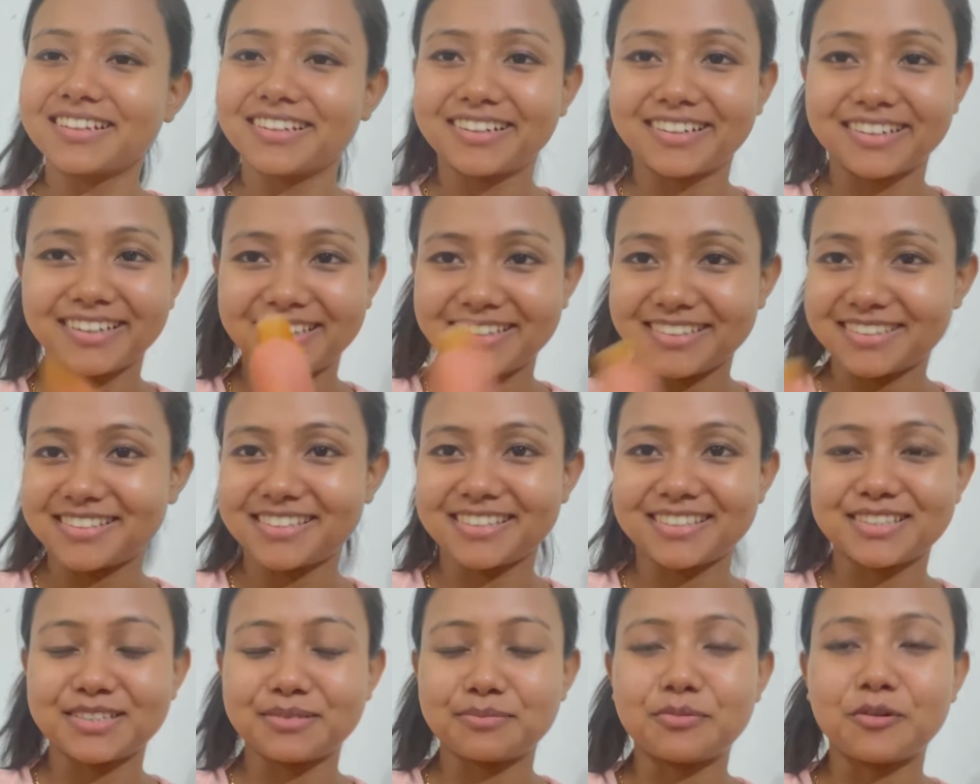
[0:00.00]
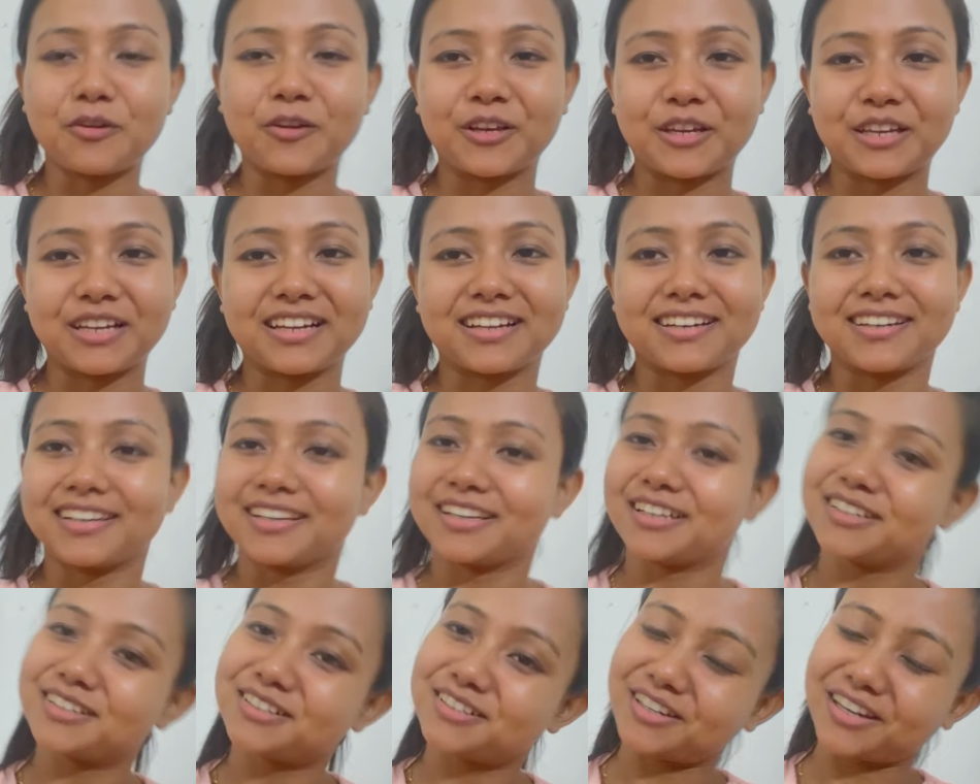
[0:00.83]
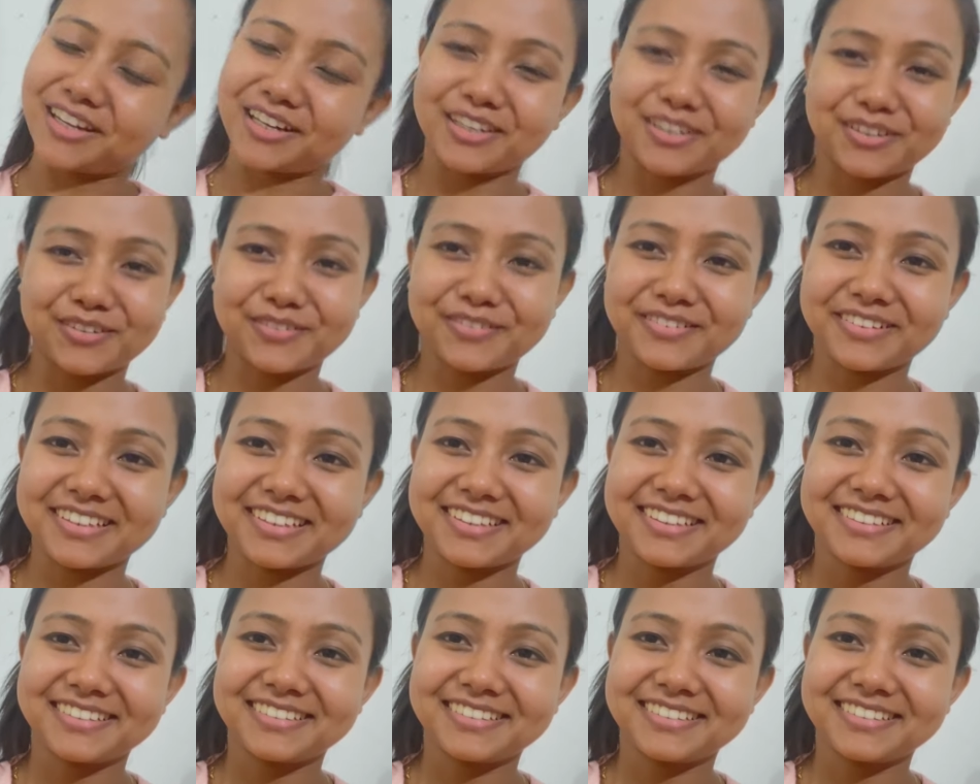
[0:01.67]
कल अच्छे से ब्लॉगिंग करने की ट्राई करूँगी